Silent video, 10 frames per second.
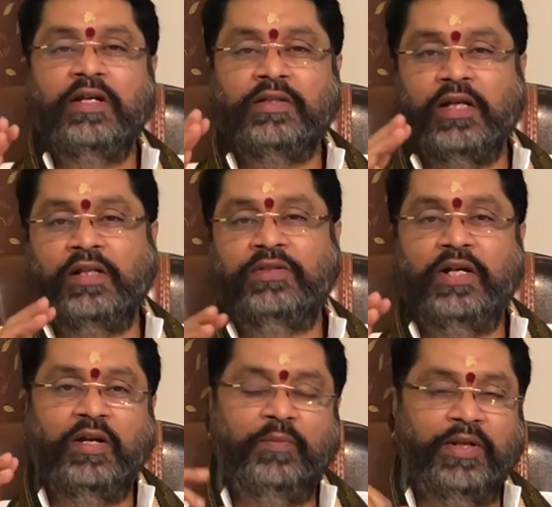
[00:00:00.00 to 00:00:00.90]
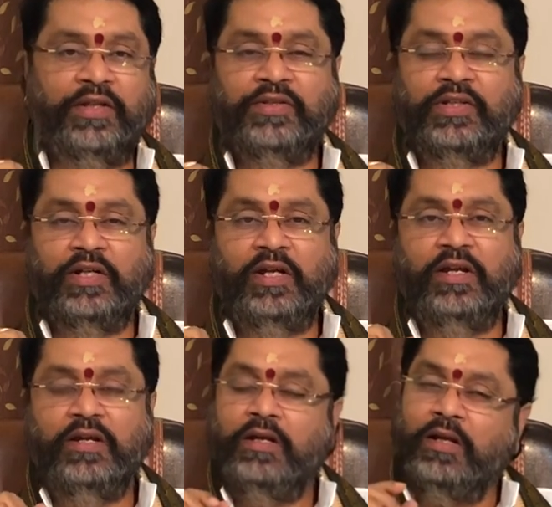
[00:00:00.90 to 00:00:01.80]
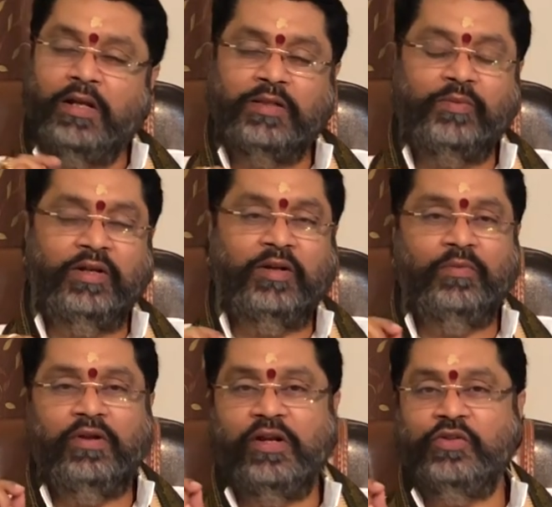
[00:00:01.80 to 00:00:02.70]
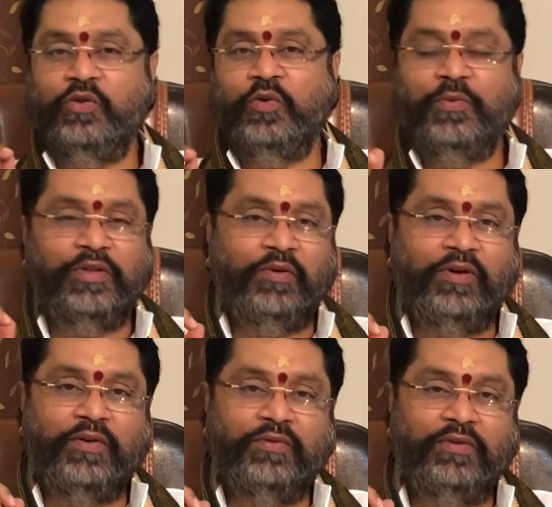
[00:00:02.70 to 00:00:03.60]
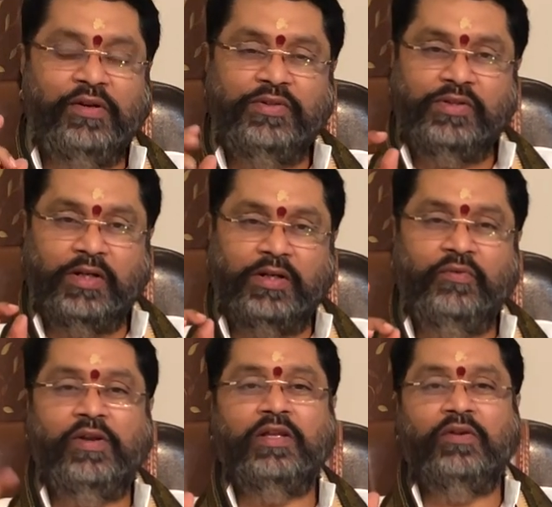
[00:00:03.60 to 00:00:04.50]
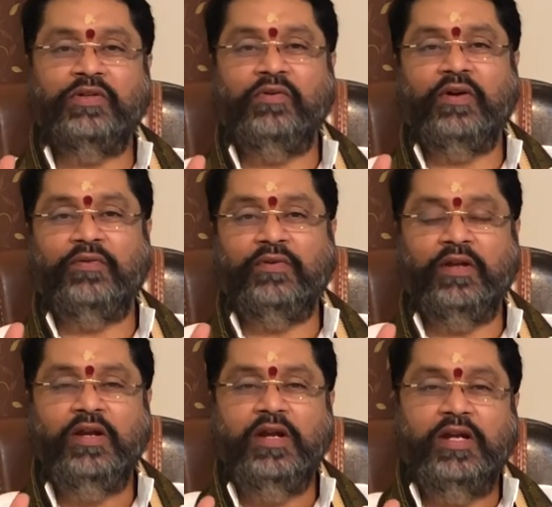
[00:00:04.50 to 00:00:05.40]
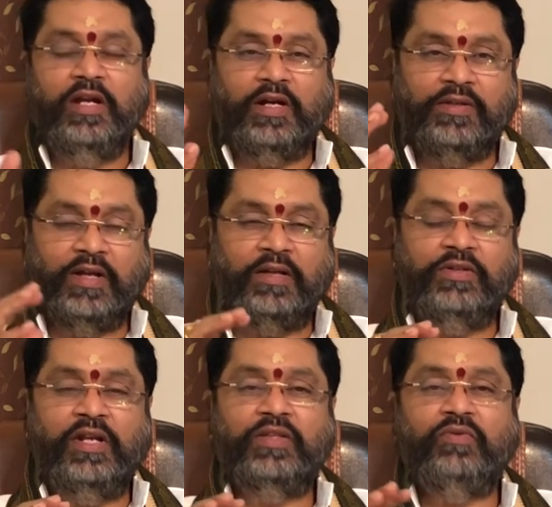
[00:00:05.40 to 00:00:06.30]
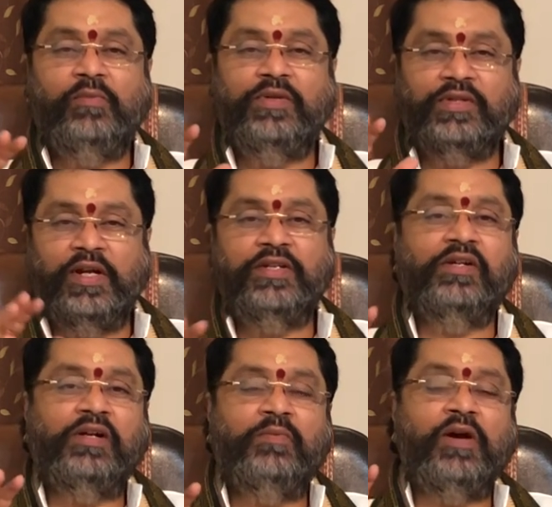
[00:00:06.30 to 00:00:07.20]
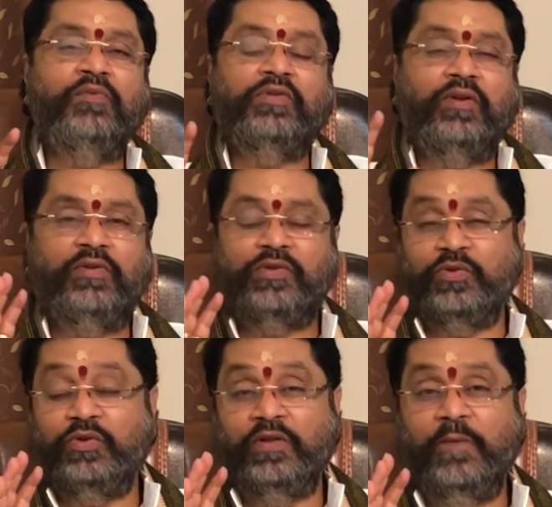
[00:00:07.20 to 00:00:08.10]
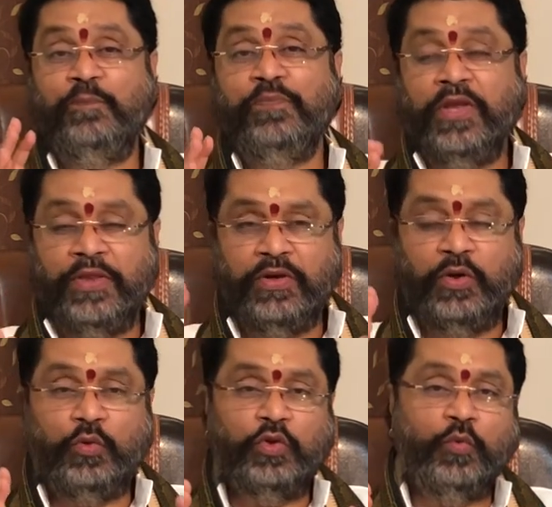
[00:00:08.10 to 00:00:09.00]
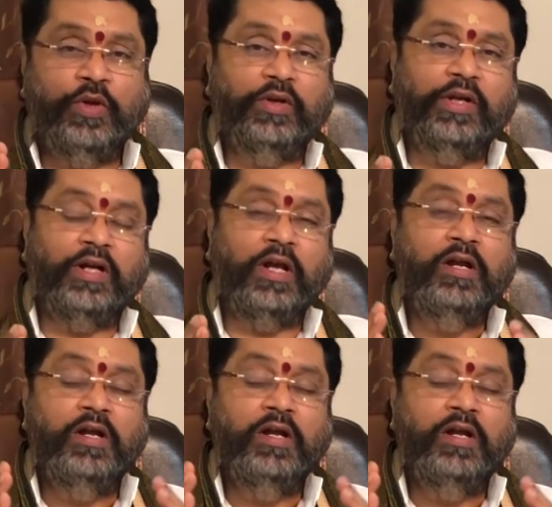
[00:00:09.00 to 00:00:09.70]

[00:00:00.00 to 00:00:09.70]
సాధన చేయడానికి ప్రయత్నించండి రాజమార్గంలో రాజయోగం పొందే అవకాశం ఉంటుంది చక్కటి ఫలితాలు వచ్చే అవకాశం ఉంది ఇక్కడ ఆంజనేయ స్వామి శరణ్యంగా భావించి వెళ్ళవలసి వస్తుంది ఎందుకంటే కొంతవరకు ఇక్కడ